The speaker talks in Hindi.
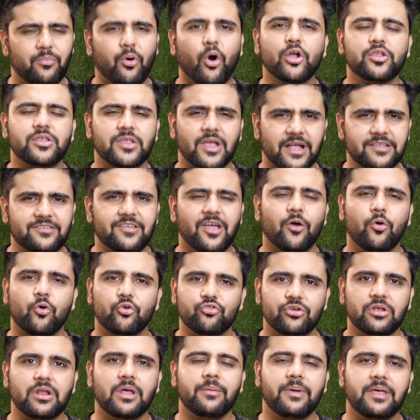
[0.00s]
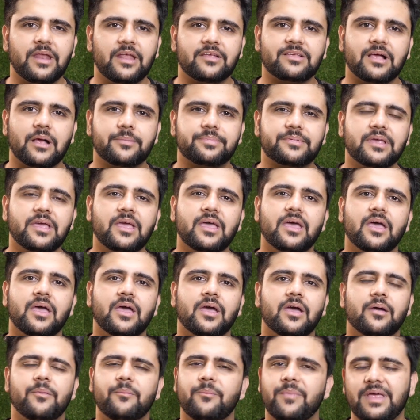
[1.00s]
बहुत अच्छा क्वेश्चन है मेरे हिसाब से
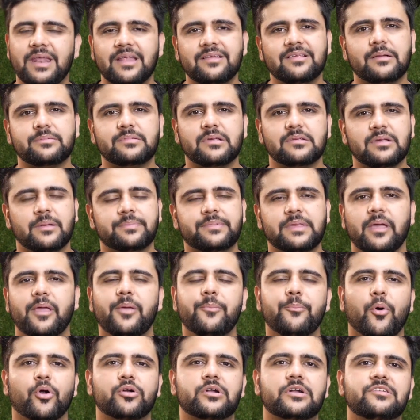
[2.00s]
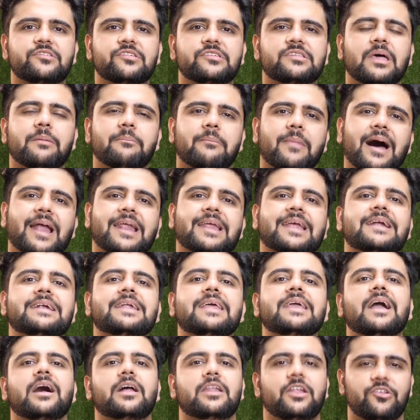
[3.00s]
मेरे हिसाब से सबसे इंपॉर्टेंट चीज़ है
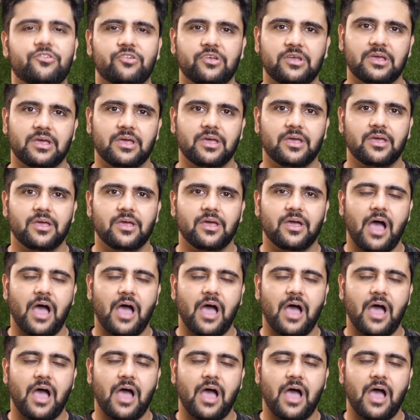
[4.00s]
मार्केटिंग आनी चाहिए